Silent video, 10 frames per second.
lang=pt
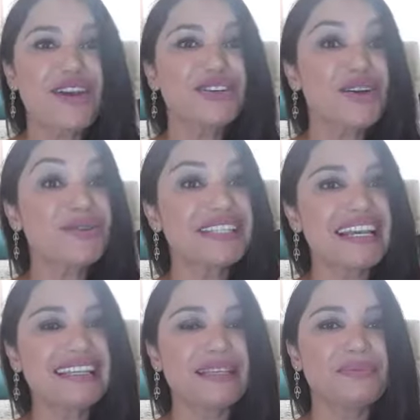Eu já
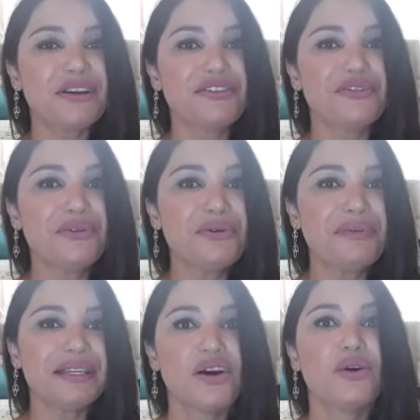usei esse
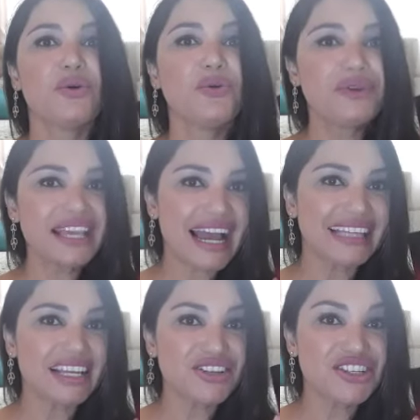perfume um em
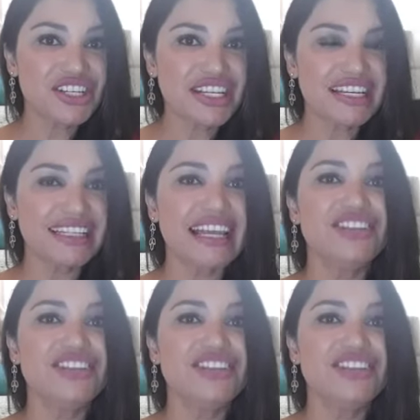cada dia, né?